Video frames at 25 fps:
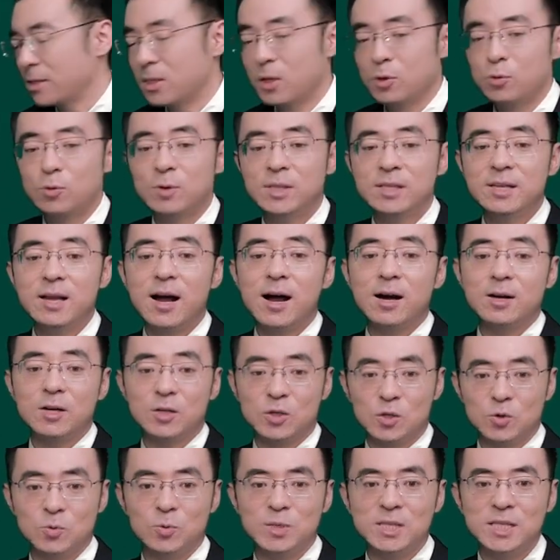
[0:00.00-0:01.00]
伴，可能对第二
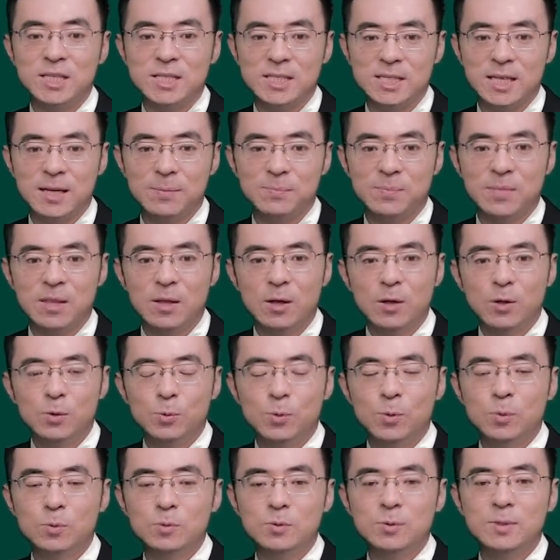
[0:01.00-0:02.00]
更熟悉一些，
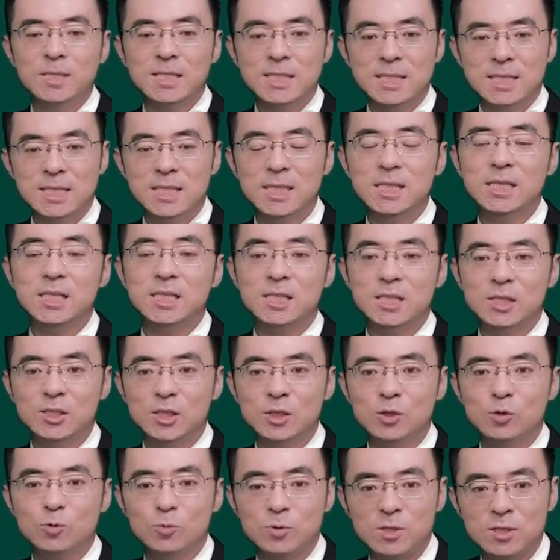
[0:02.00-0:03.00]
农村集体
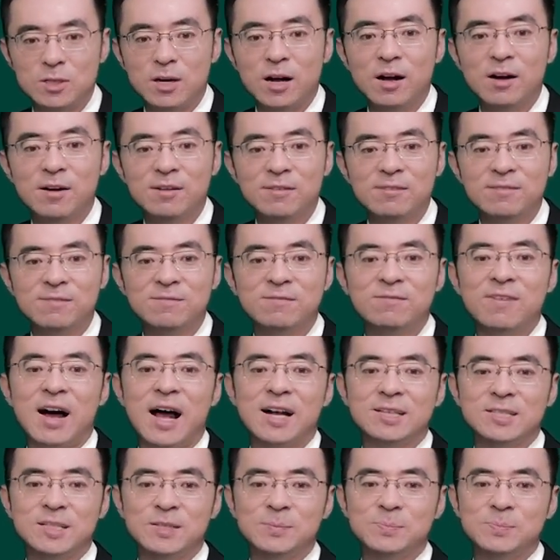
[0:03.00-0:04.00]
经济组织
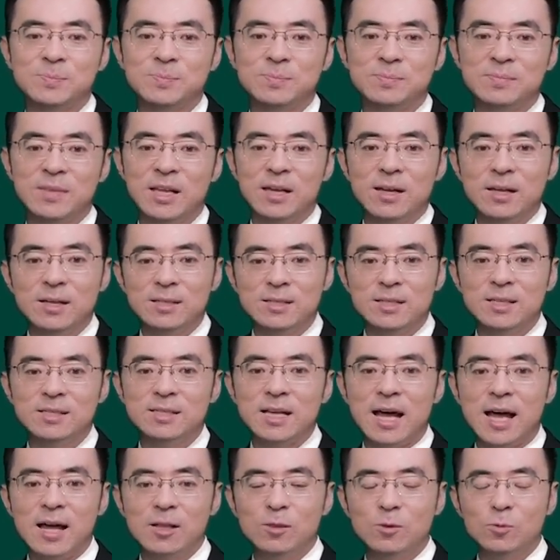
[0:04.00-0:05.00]
法人。
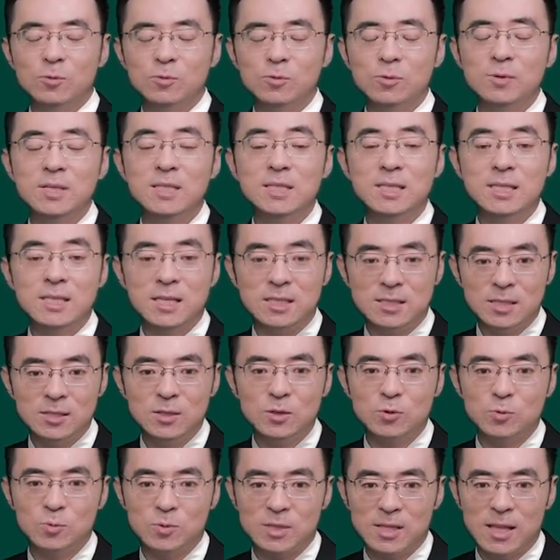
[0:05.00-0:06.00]
即在农村集体
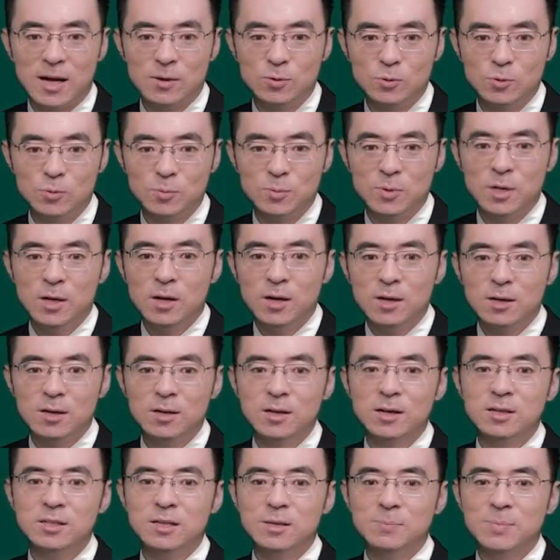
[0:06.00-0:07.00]
经济组织当中，
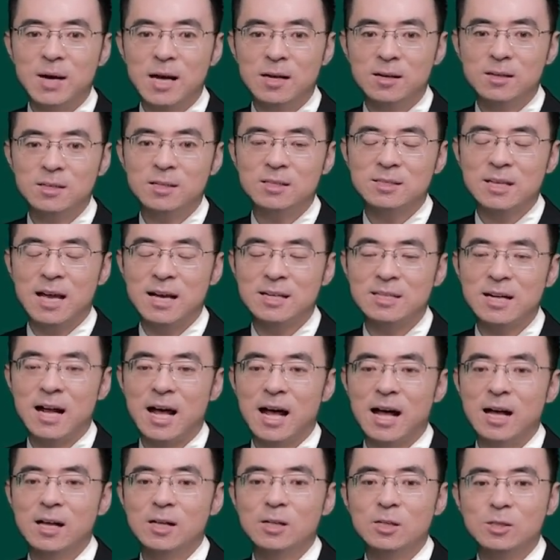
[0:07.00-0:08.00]
个人把个人财
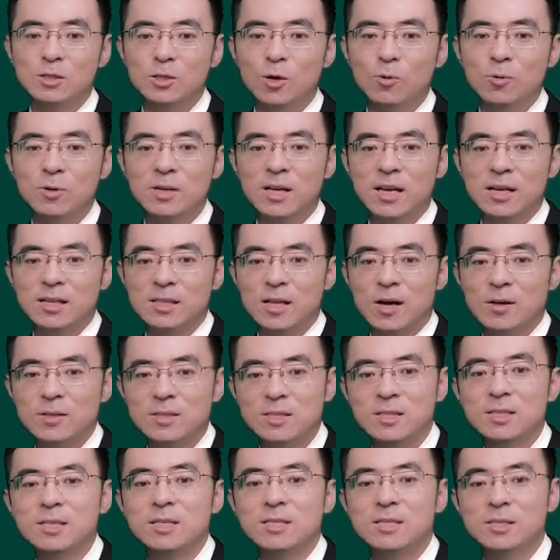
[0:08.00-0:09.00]
产都给
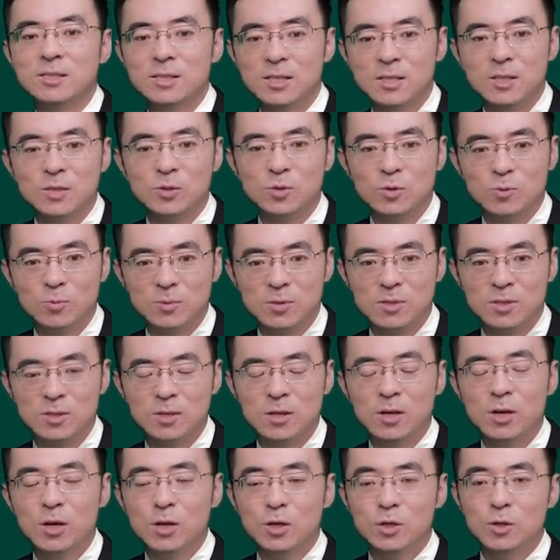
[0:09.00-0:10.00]
到集体经济组
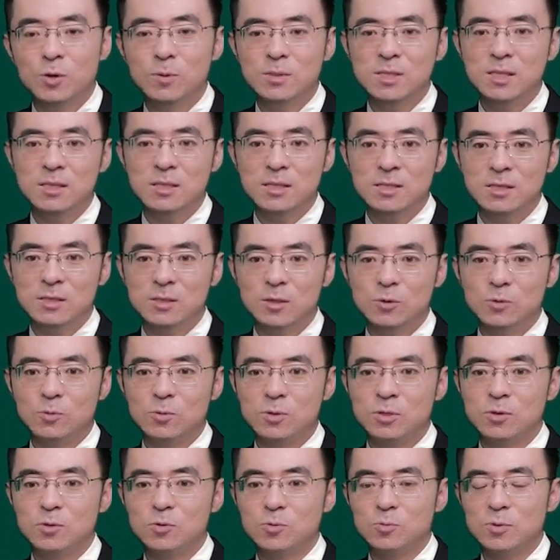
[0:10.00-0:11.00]
织，由集体经济
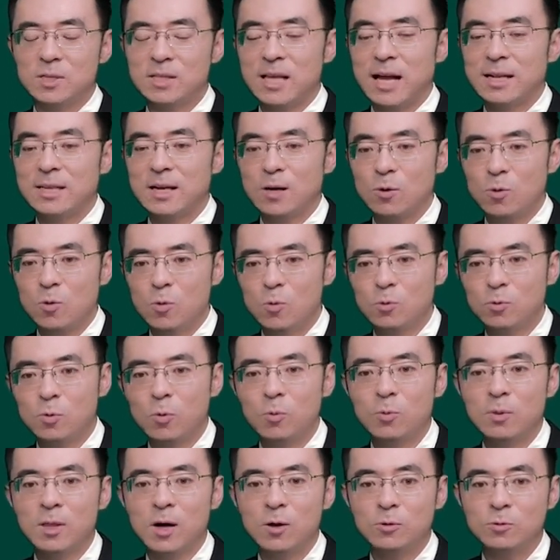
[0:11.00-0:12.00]
组织组织大家共
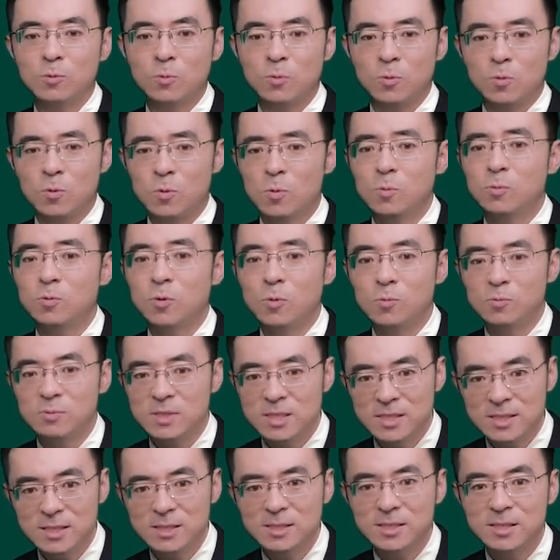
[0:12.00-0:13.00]
同劳动、共
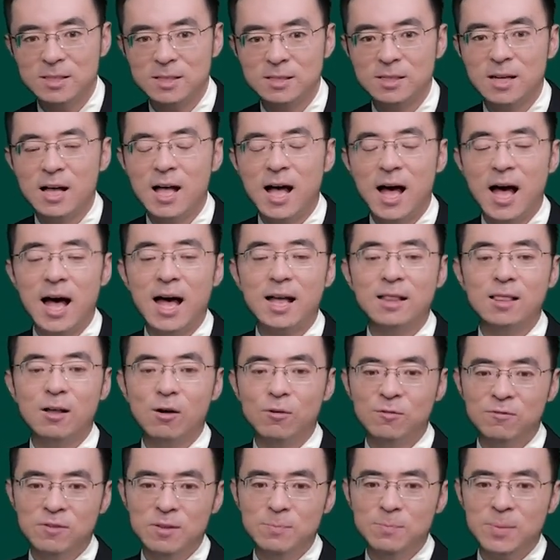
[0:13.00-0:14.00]
同经营，按
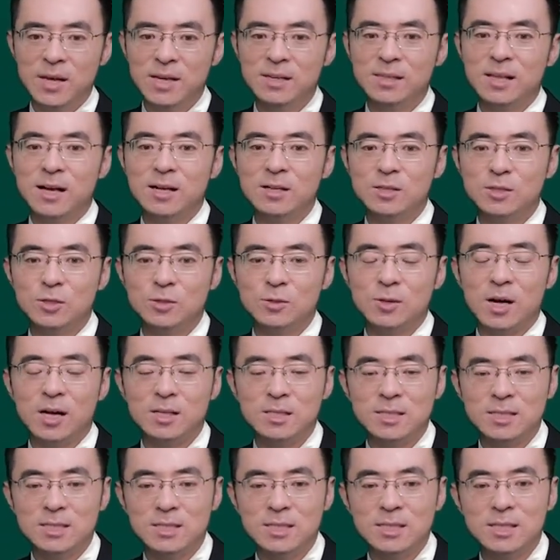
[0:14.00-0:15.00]
劳分配的，这
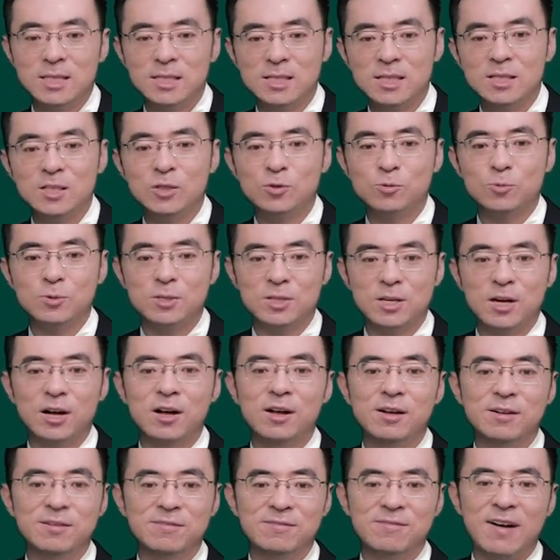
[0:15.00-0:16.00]
叫集体经济组织
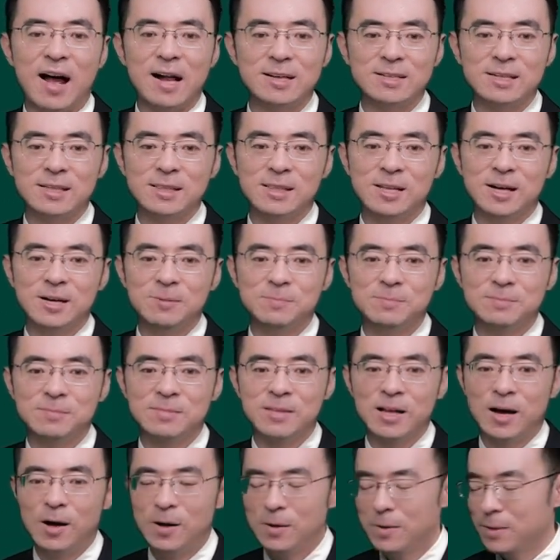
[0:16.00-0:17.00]
法人了。
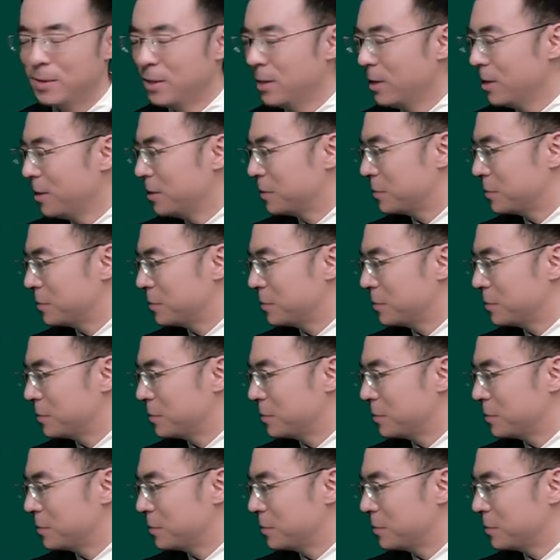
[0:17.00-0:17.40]
好，